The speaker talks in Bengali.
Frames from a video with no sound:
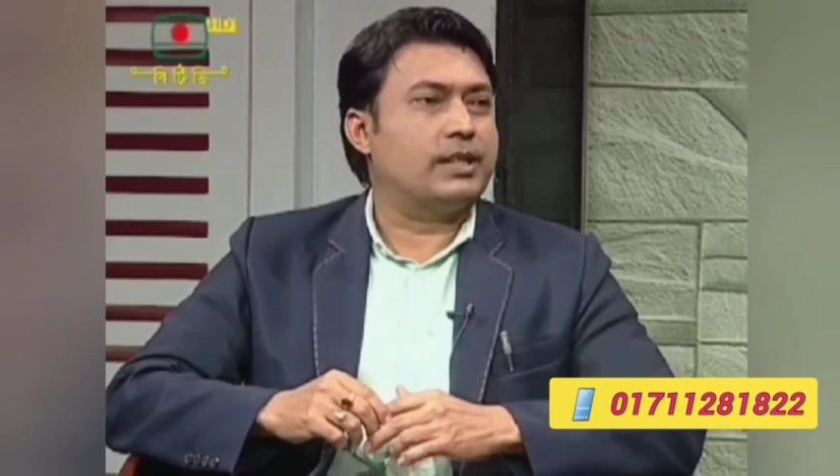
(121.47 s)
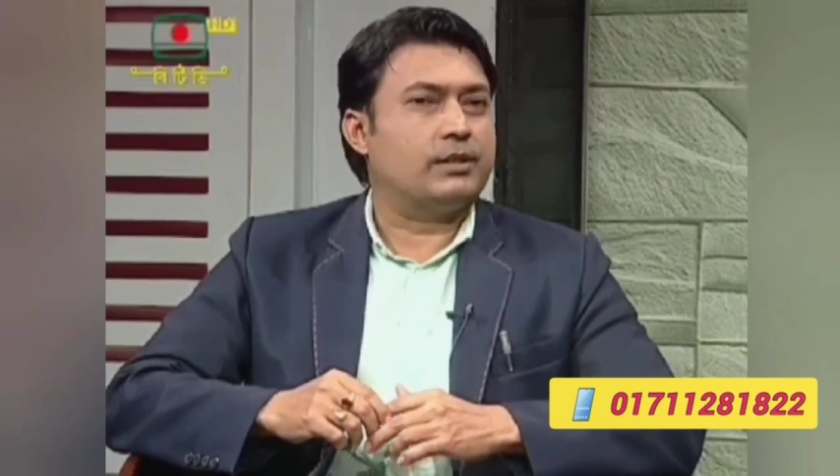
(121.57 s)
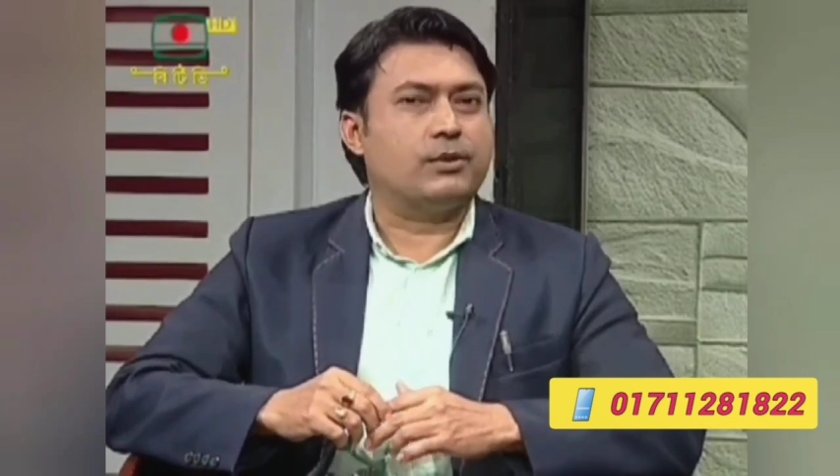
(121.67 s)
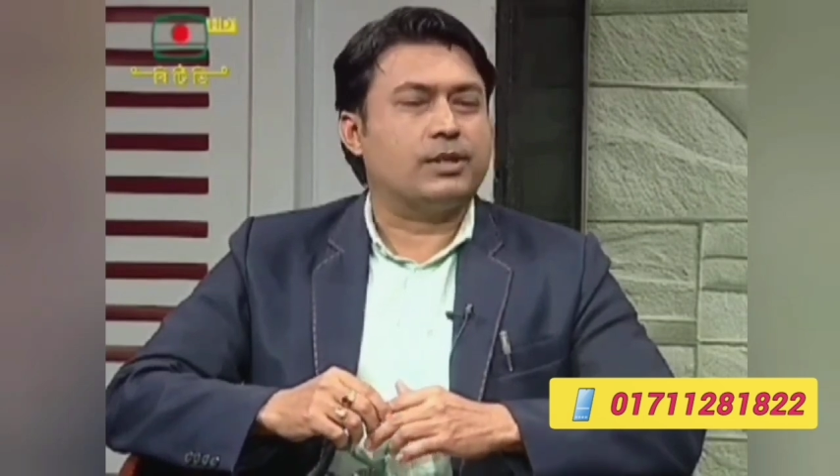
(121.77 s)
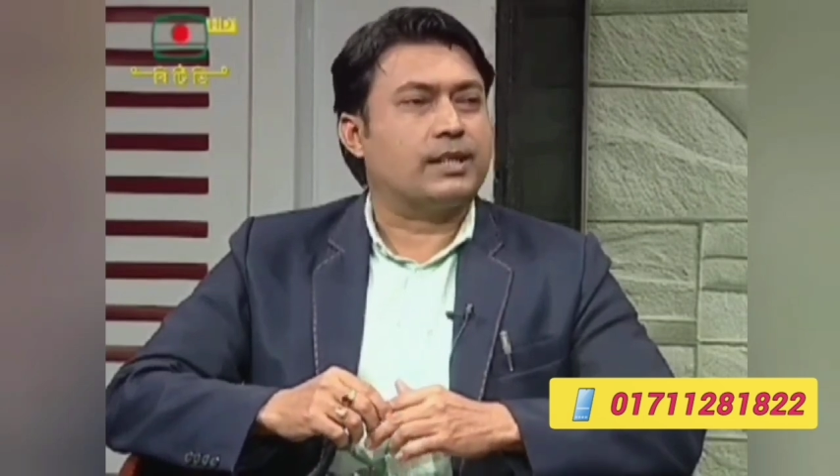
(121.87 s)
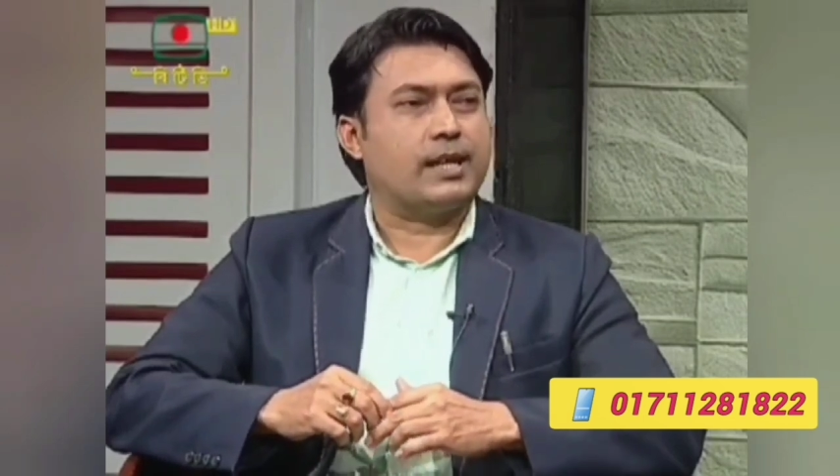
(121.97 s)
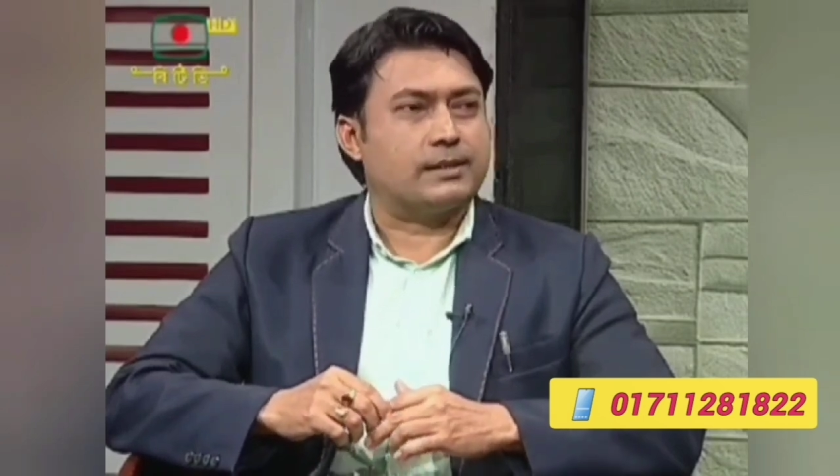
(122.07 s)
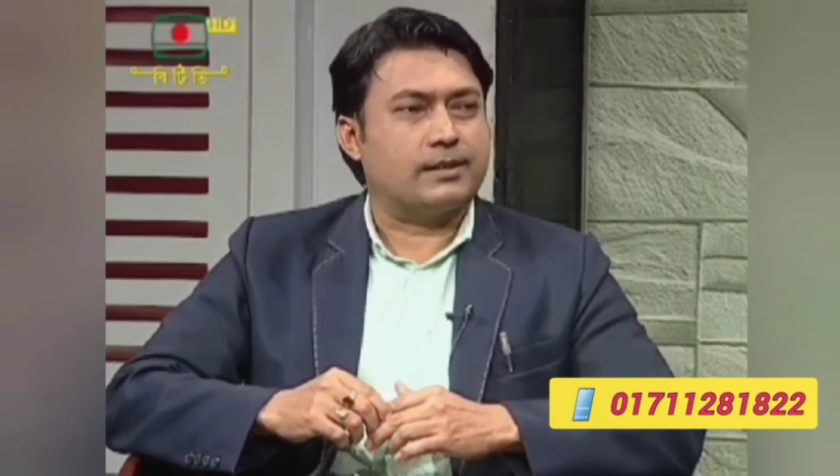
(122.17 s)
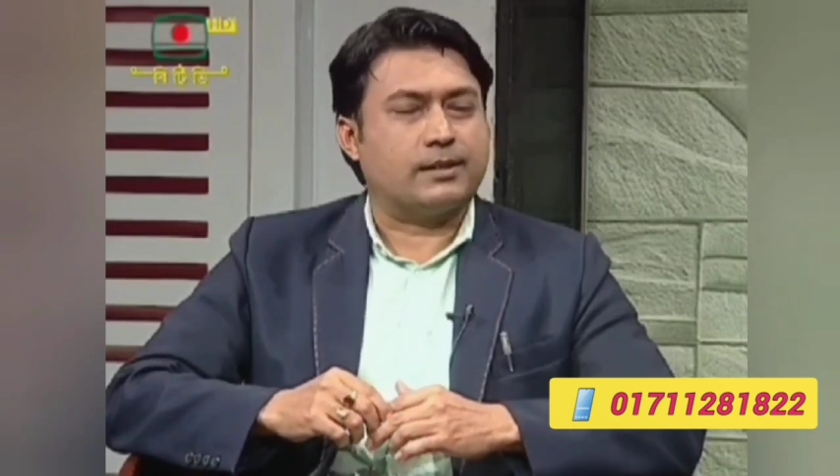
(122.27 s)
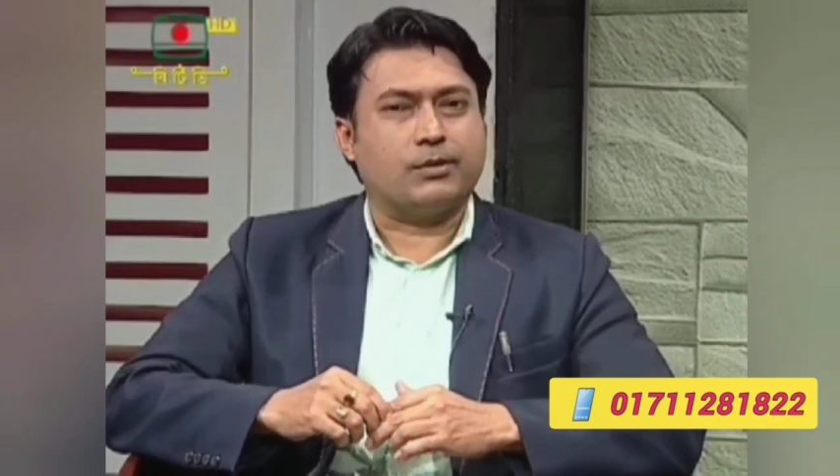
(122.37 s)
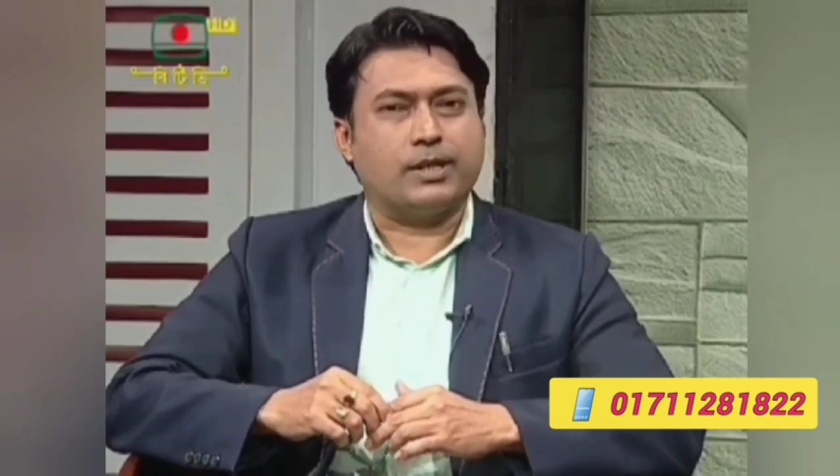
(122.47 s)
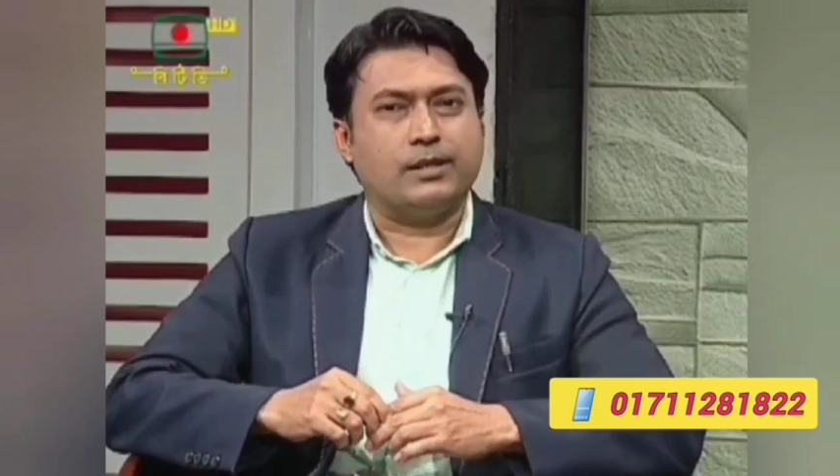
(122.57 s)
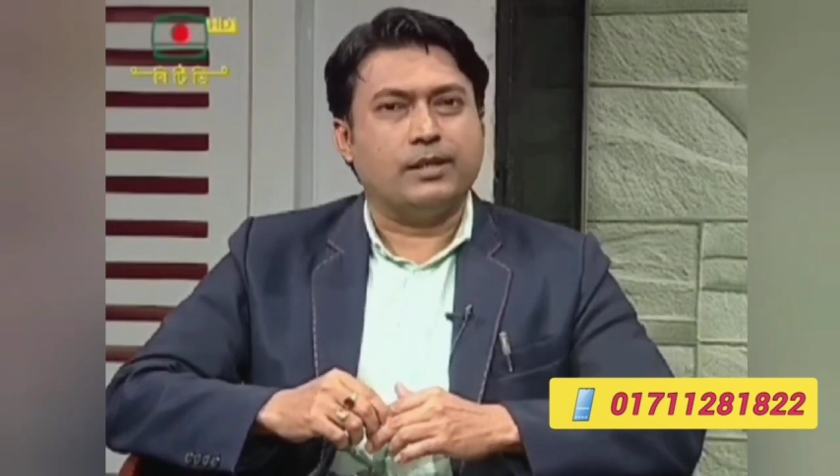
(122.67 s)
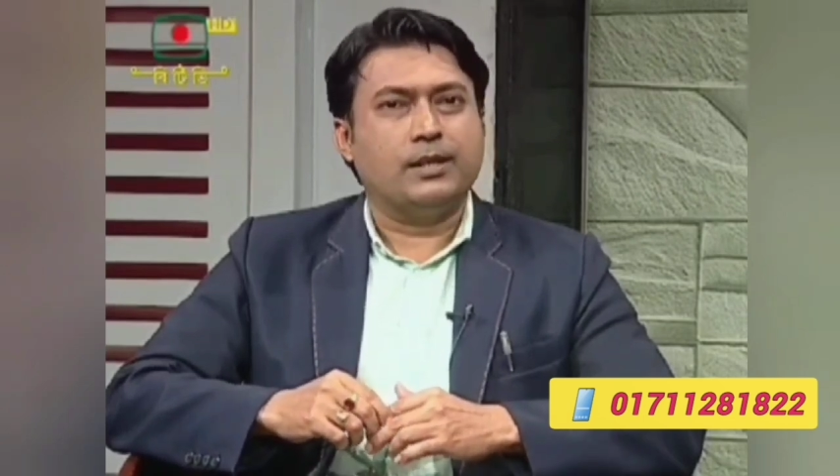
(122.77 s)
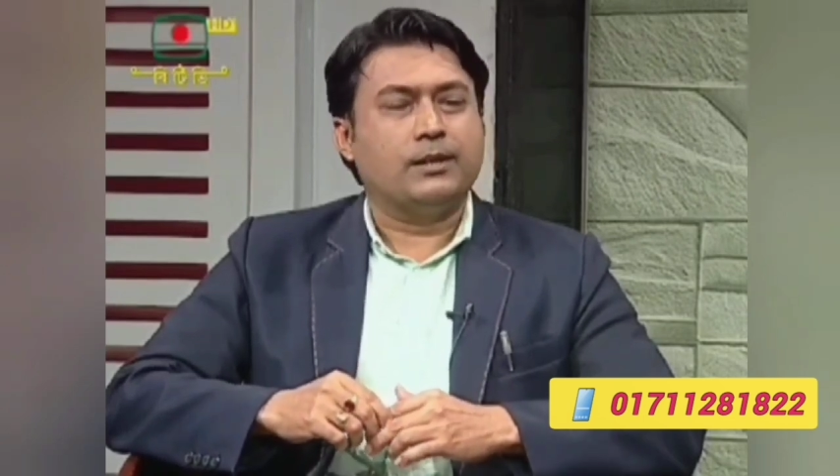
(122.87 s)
নিয়ে এই ধরনের কাজ তারা করায়